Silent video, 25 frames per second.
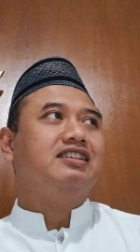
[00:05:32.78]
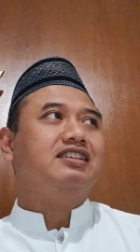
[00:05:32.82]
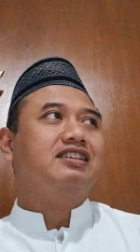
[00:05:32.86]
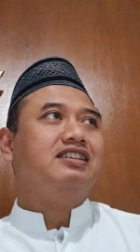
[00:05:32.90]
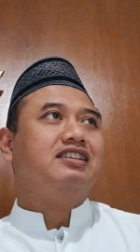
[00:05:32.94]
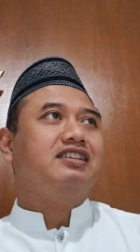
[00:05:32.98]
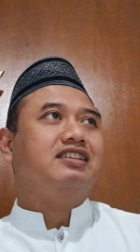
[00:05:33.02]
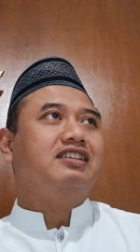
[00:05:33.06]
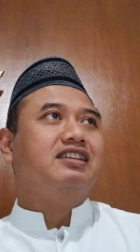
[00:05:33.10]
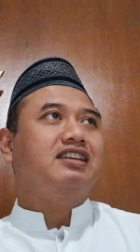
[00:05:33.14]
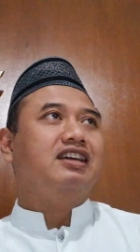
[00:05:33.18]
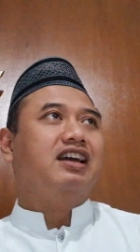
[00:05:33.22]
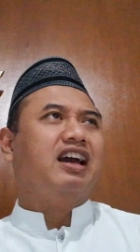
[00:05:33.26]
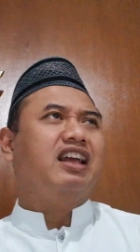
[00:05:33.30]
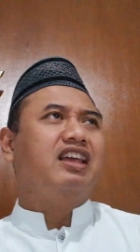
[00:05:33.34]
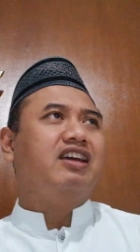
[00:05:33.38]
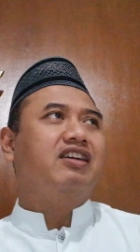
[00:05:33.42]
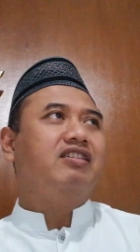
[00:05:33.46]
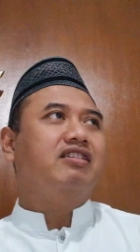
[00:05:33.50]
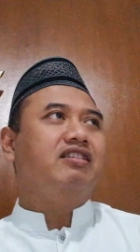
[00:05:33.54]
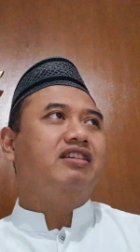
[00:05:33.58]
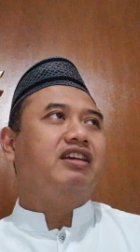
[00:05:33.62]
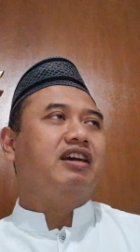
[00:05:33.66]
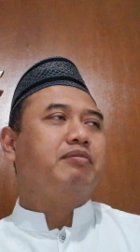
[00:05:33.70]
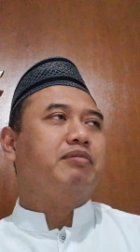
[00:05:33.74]
Ayo,
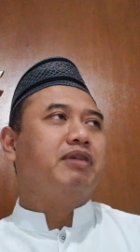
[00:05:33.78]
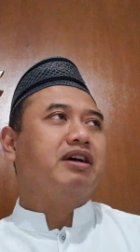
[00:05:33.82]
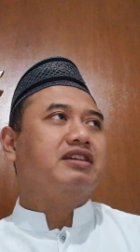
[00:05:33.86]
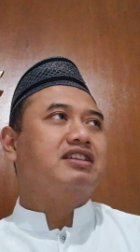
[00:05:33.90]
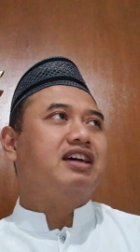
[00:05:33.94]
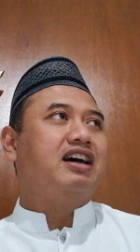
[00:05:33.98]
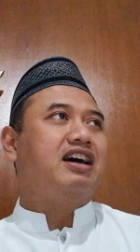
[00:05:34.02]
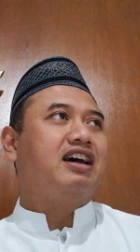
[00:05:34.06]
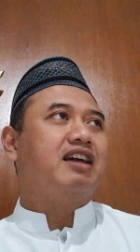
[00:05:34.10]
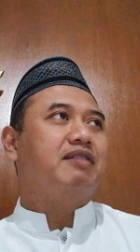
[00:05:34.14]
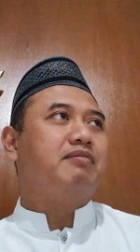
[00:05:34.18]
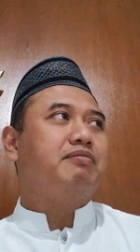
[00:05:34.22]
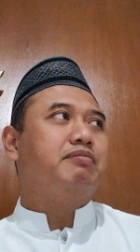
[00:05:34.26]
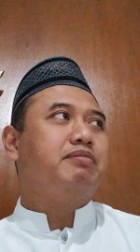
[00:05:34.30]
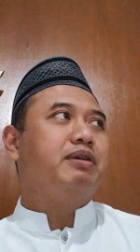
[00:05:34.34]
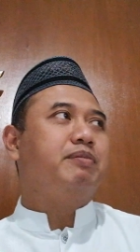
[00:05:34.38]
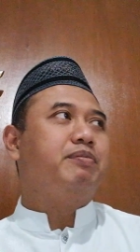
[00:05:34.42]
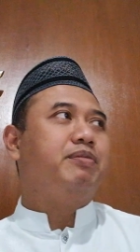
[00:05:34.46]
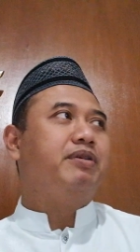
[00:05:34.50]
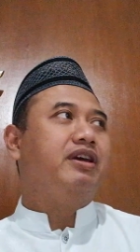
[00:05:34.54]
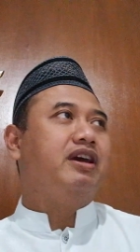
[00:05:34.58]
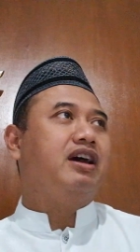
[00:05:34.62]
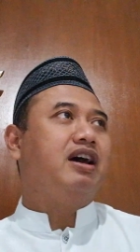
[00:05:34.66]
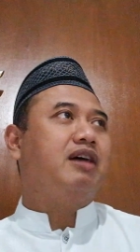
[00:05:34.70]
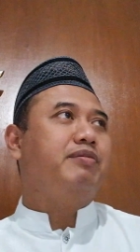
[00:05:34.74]
yang bahasa Arab,
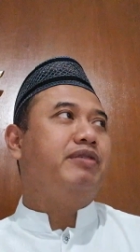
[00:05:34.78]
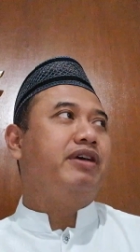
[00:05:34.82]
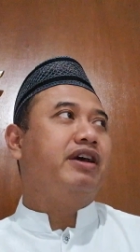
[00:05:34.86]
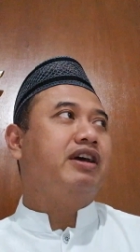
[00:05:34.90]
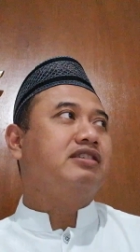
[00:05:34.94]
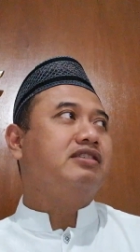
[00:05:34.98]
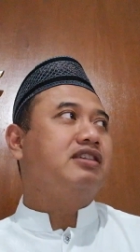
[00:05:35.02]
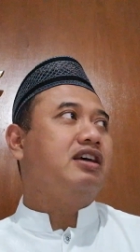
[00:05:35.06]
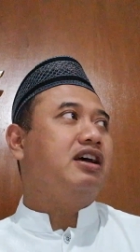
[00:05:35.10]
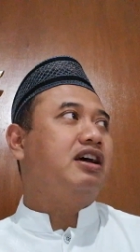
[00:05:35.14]
PPA, BSA.